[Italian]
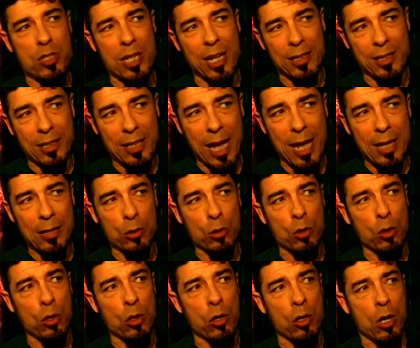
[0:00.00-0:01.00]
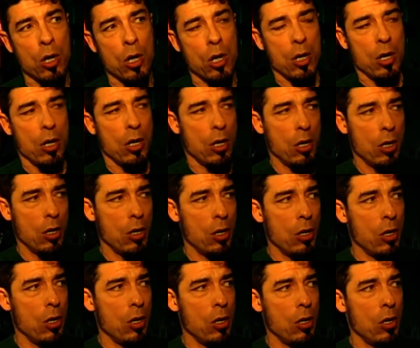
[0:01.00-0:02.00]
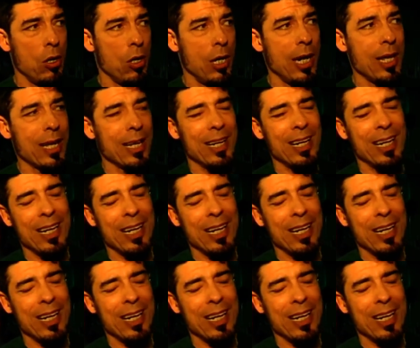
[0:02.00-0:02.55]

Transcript: saltando eh, le,